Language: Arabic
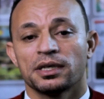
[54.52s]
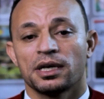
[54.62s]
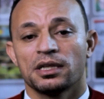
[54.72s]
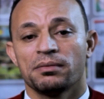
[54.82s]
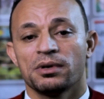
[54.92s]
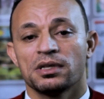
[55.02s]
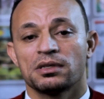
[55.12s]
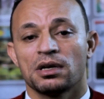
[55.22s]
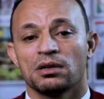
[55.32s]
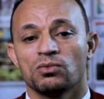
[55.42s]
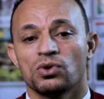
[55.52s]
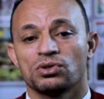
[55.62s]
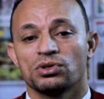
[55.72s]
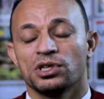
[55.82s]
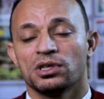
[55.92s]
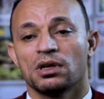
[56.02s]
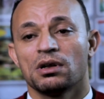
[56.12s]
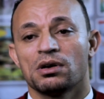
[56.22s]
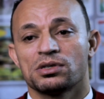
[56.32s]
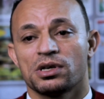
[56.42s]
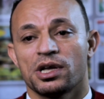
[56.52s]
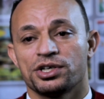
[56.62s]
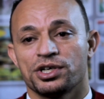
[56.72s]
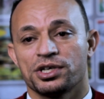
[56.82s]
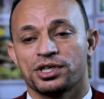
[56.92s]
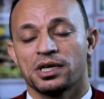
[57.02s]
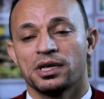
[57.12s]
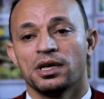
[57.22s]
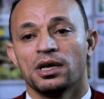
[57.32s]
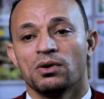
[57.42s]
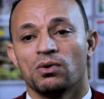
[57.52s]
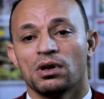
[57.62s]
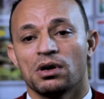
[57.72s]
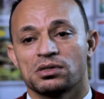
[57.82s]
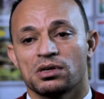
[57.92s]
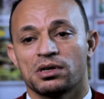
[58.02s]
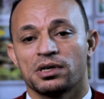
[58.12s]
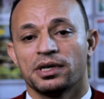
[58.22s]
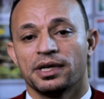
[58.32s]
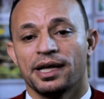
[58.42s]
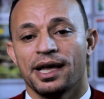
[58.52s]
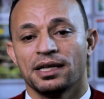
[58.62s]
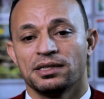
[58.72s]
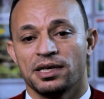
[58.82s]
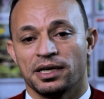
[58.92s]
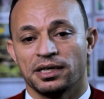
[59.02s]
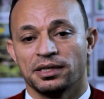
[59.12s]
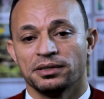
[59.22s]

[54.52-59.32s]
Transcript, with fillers: خدمات المواطنين الأكثر هشاشة والأكثر احتياجاً